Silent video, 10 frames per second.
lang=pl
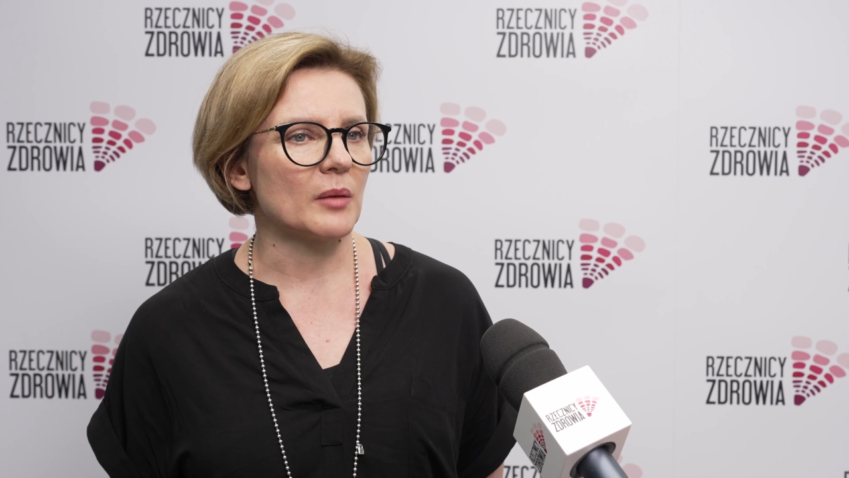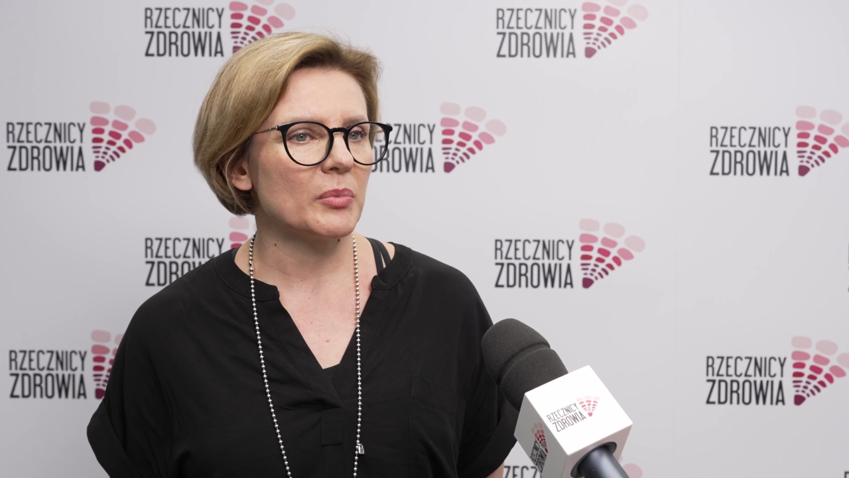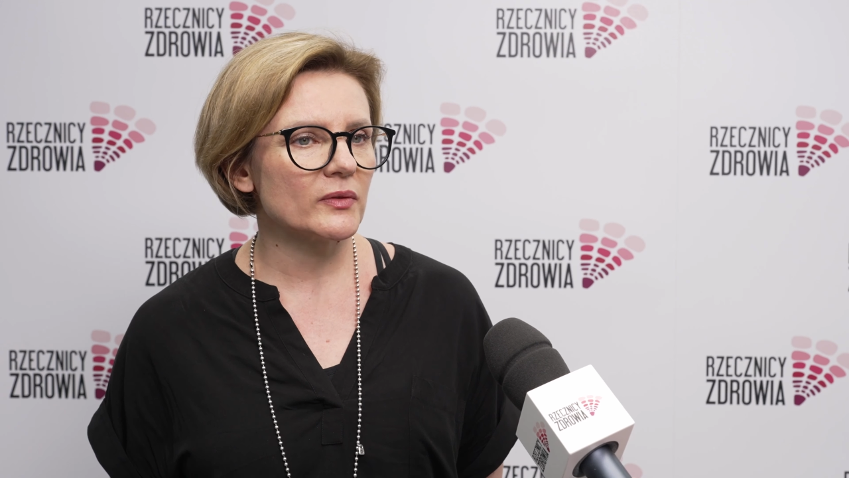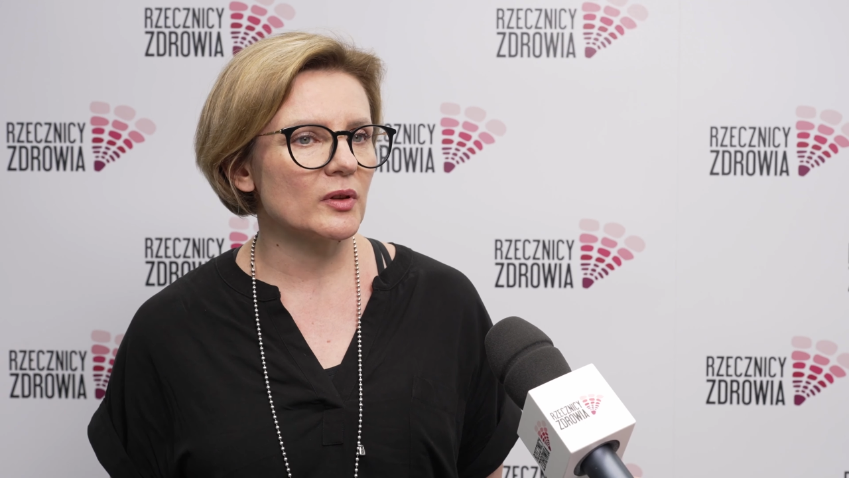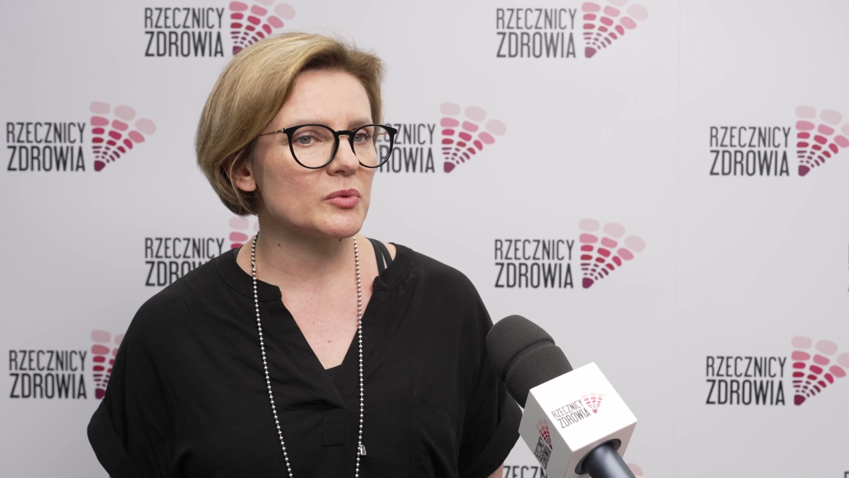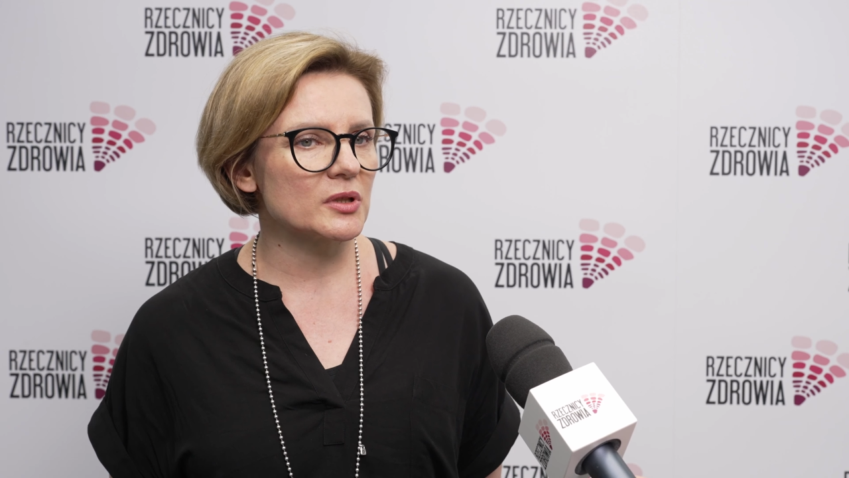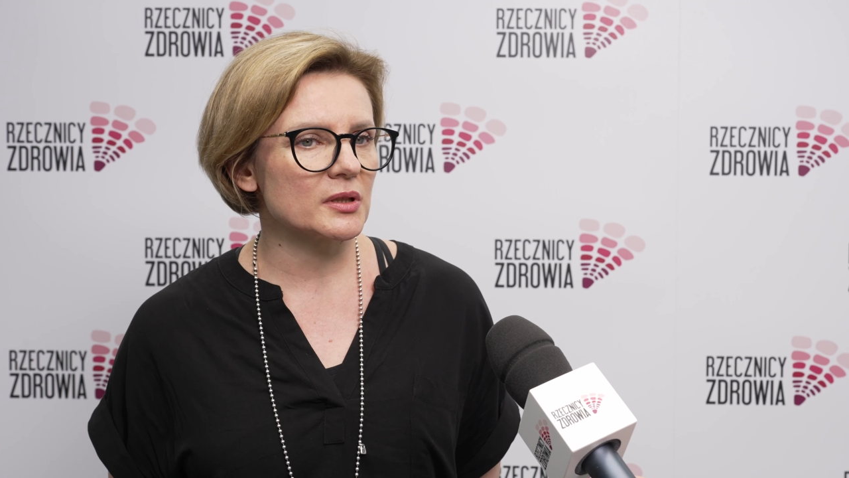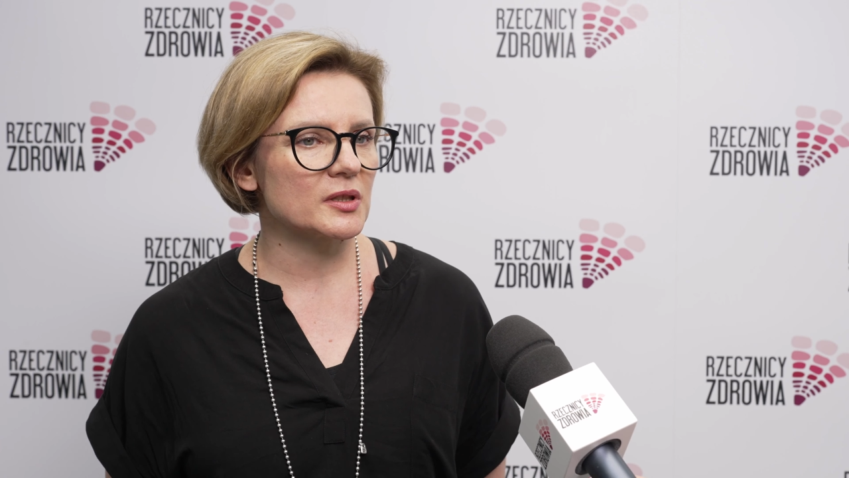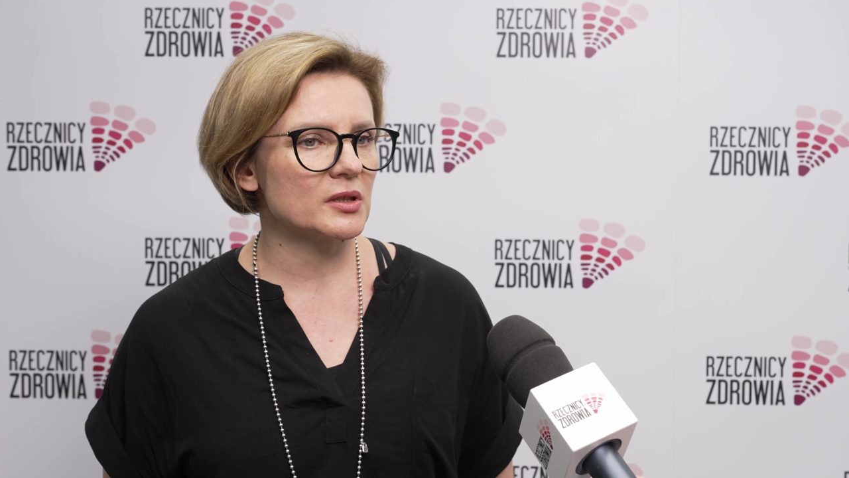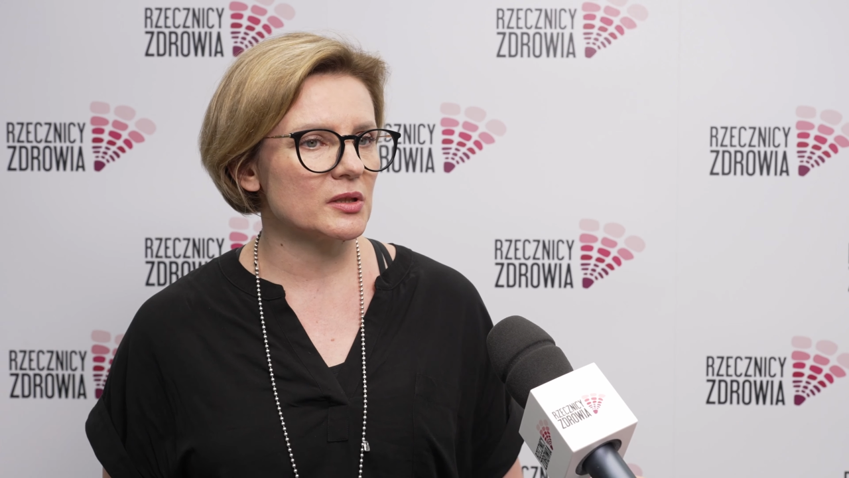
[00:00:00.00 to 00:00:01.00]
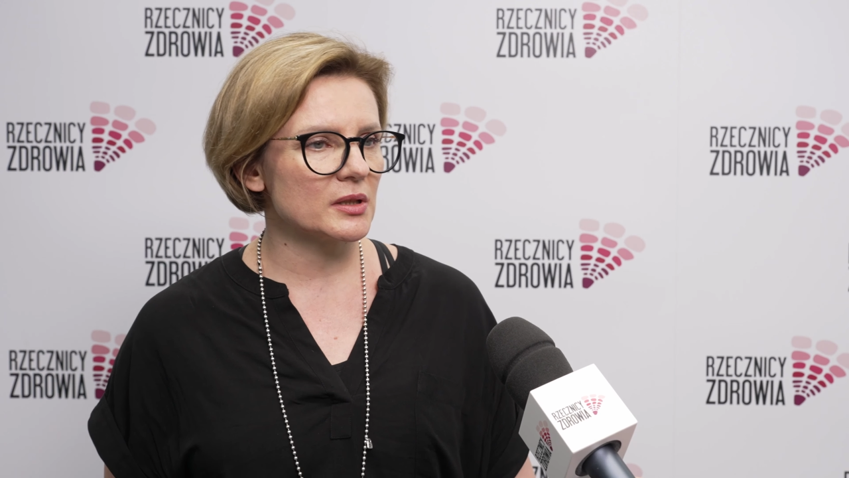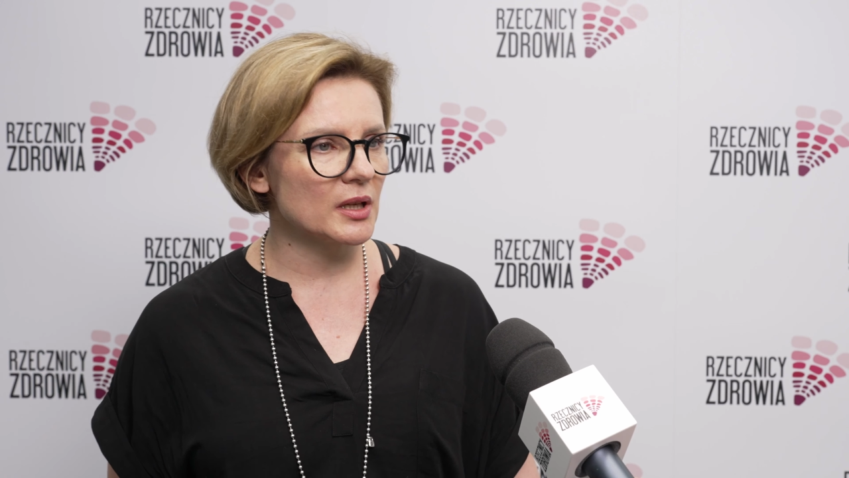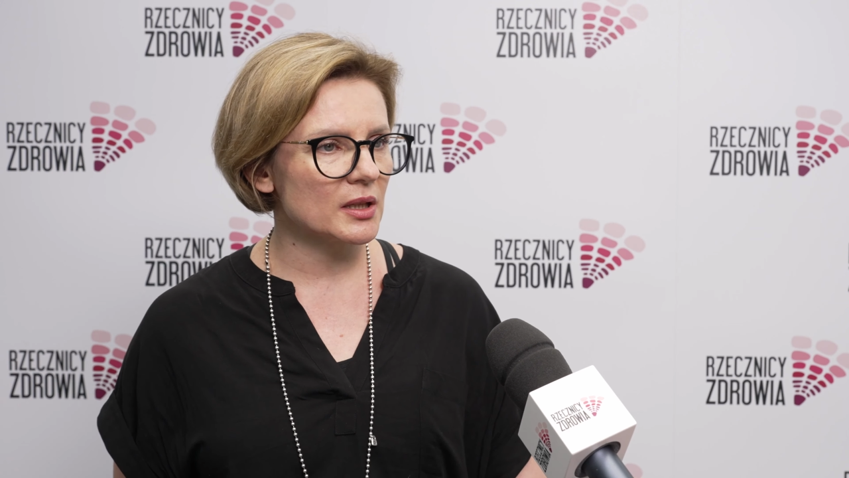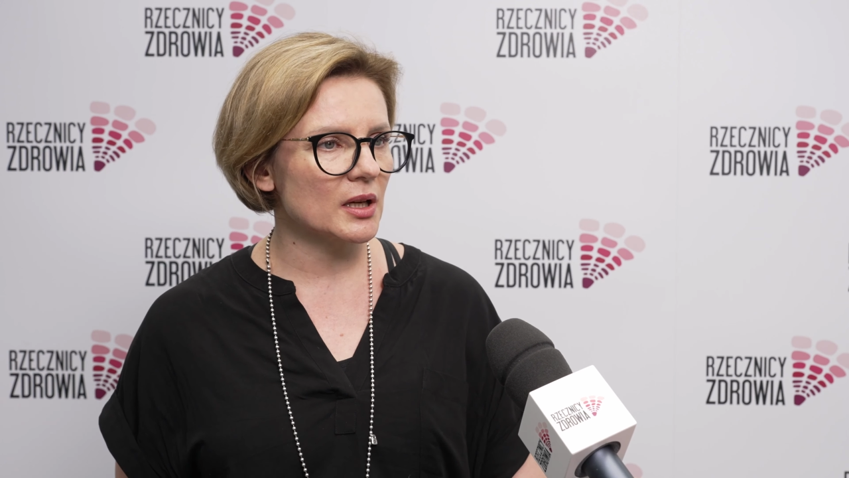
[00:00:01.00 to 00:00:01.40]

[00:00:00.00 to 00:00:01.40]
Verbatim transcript: pewno przy tych stricte